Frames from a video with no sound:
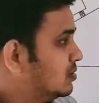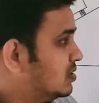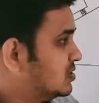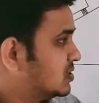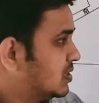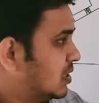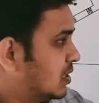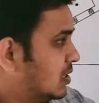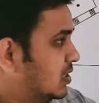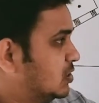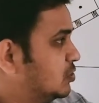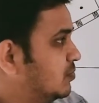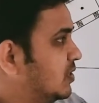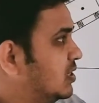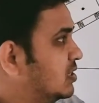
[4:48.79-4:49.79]
This
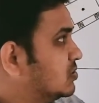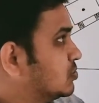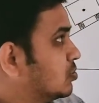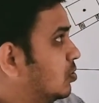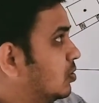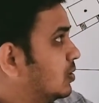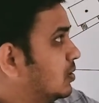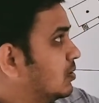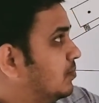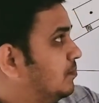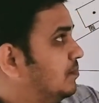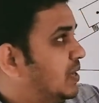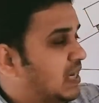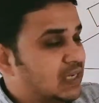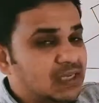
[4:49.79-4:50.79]
arrangement is called
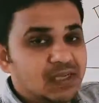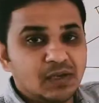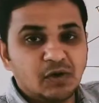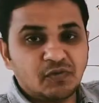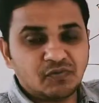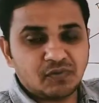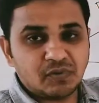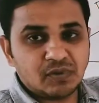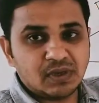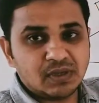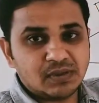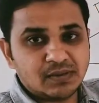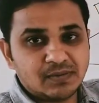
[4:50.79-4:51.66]
banking of road